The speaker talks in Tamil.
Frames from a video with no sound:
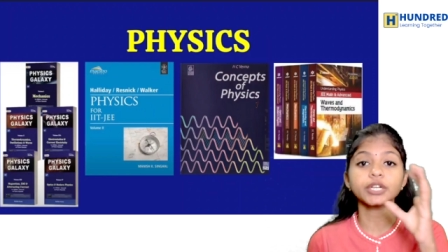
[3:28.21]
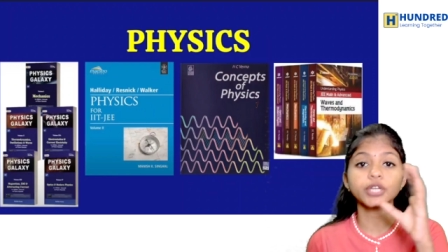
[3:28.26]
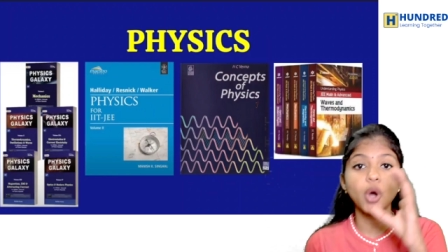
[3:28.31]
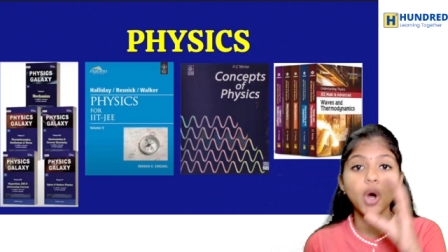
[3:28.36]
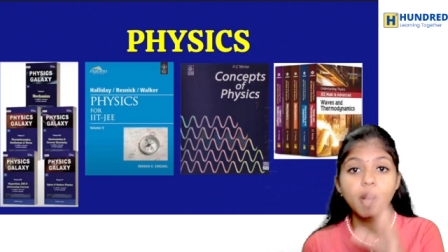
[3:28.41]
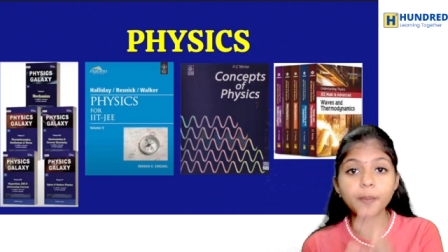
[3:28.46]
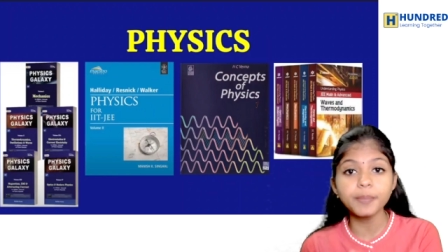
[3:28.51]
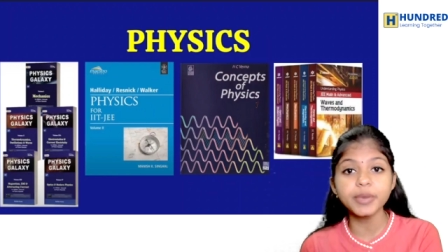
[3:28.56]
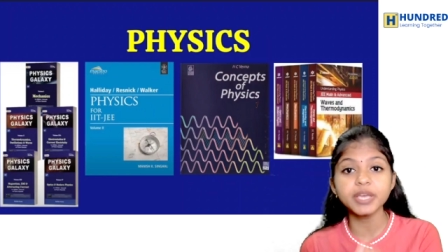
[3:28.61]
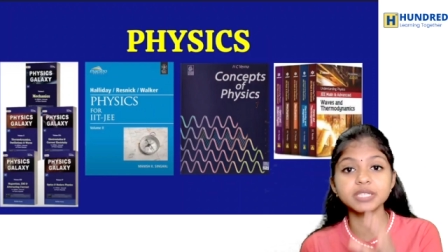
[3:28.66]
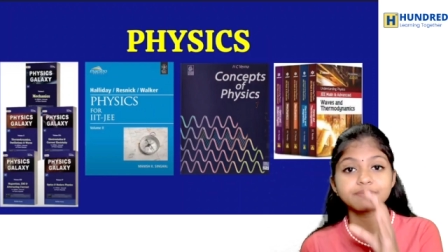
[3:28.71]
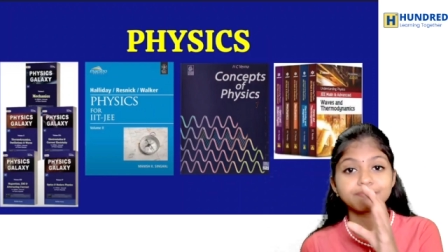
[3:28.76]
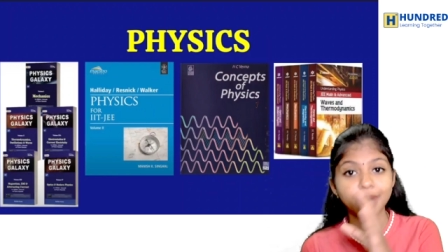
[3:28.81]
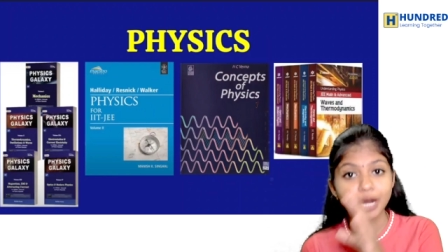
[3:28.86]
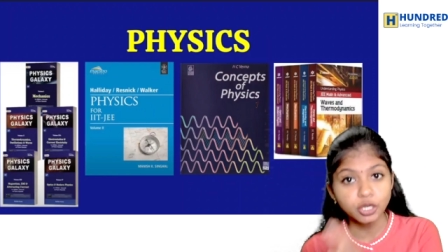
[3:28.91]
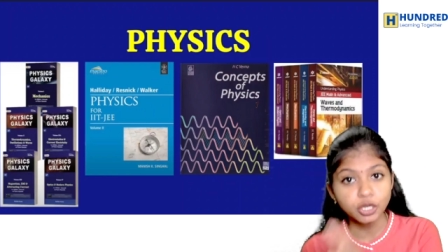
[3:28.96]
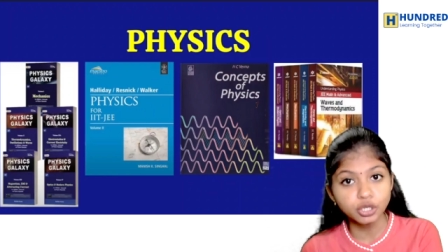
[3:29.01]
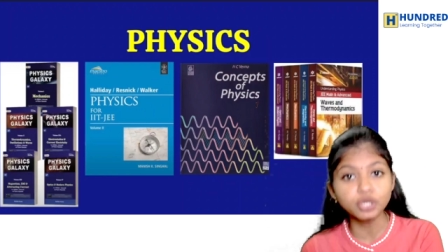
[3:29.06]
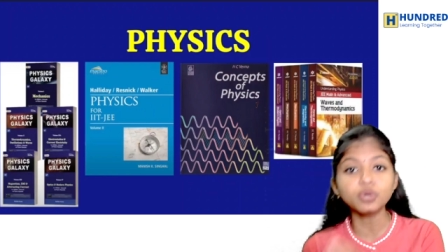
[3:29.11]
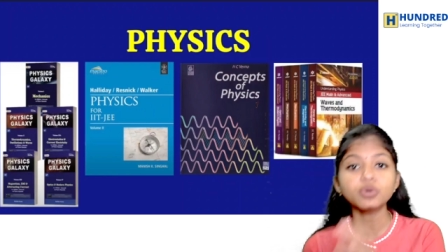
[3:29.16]
டாபிக்ஸ்
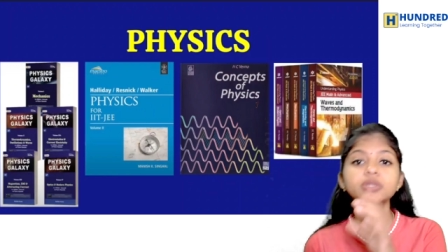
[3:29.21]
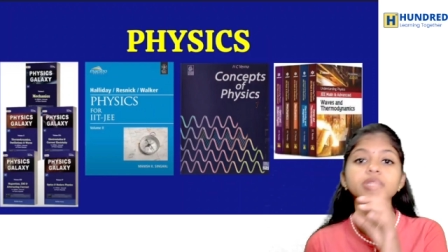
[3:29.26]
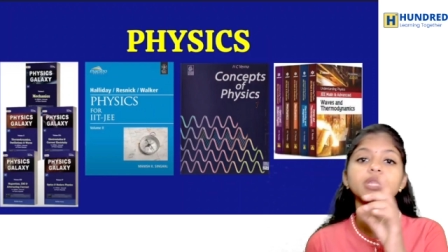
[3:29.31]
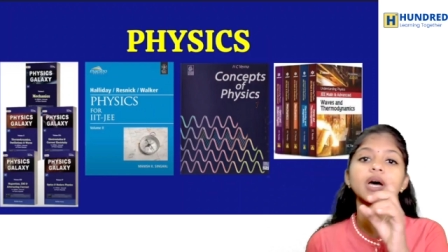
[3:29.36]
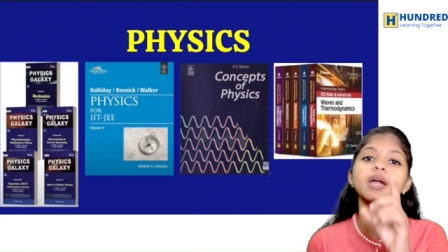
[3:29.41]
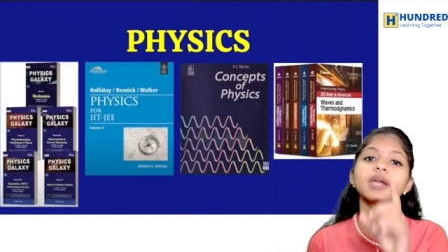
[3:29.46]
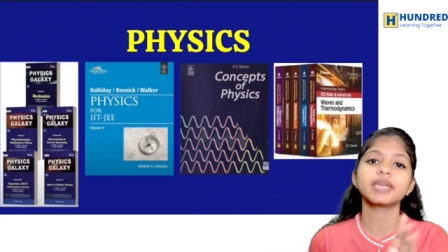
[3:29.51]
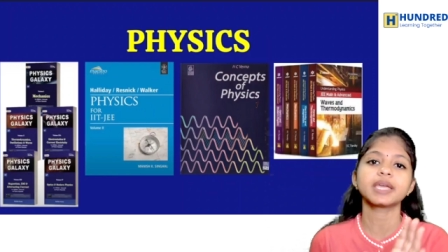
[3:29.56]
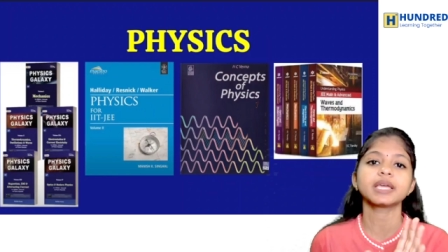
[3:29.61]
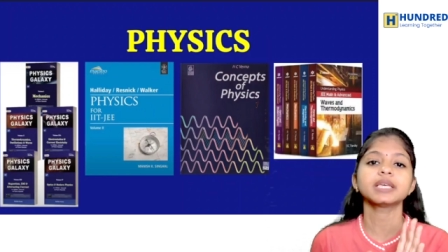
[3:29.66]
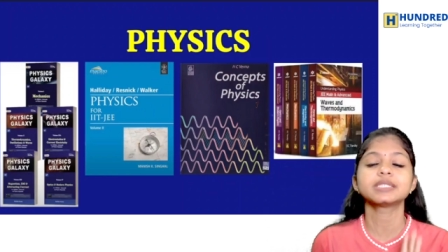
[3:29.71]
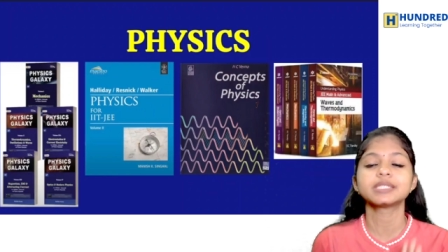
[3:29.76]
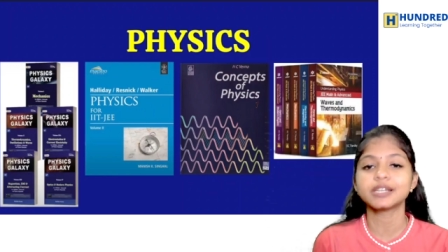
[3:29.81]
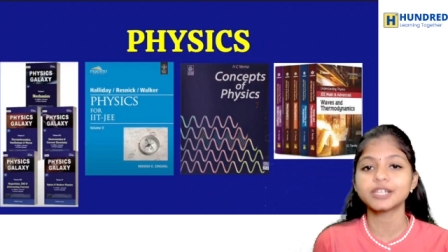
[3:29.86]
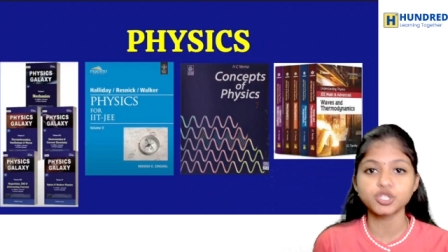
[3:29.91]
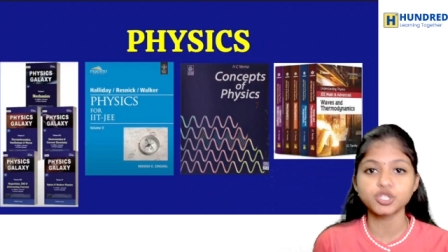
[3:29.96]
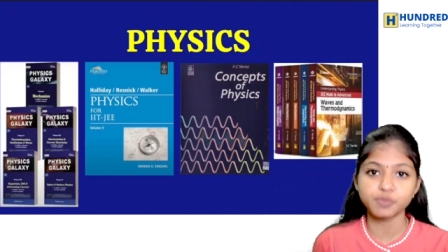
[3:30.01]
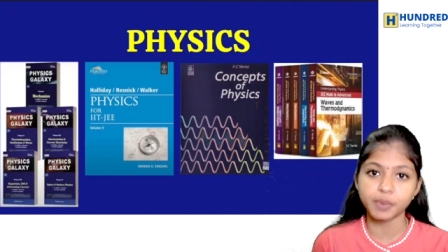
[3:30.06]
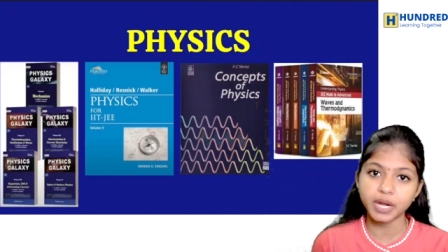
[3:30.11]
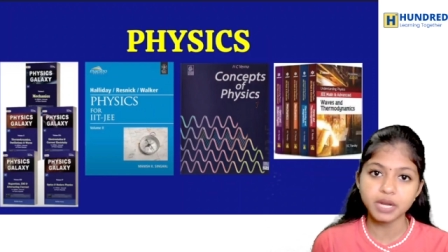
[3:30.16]
மட்டும் தான் நீங்கள்
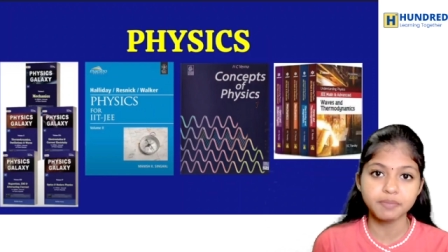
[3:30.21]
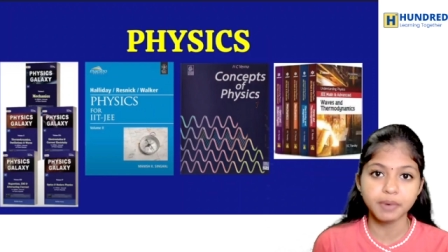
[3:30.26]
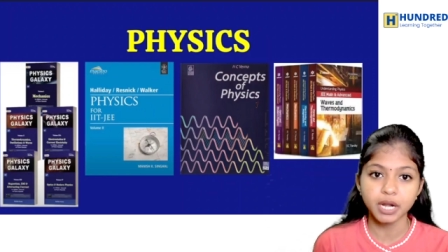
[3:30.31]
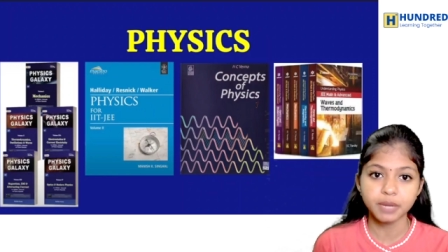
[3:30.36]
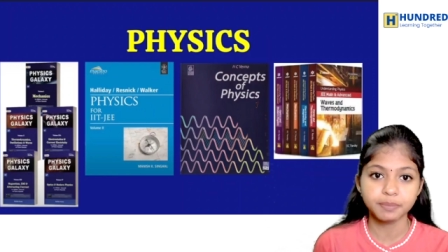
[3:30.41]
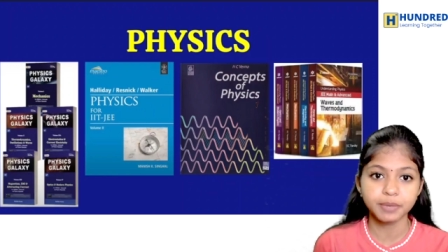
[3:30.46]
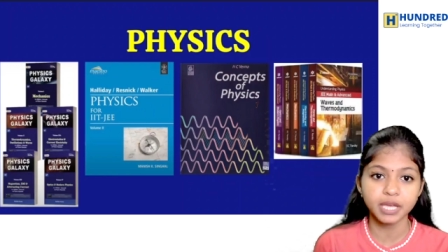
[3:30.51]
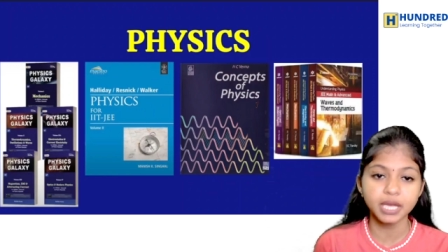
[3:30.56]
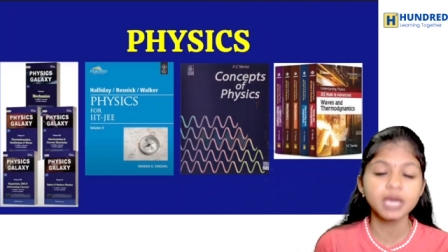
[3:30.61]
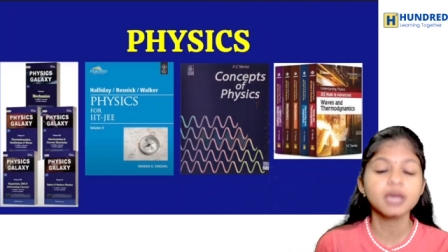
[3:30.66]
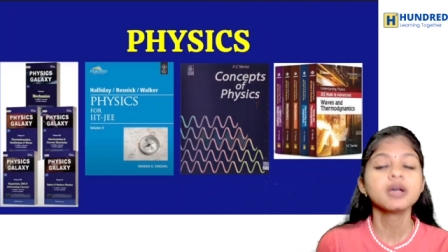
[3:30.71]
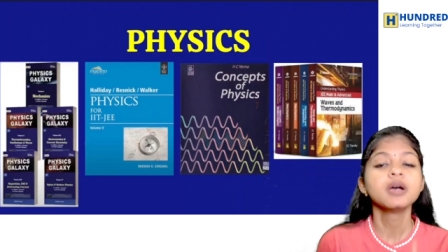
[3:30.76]
சர்ச் பண்ணி படிப்பீங்க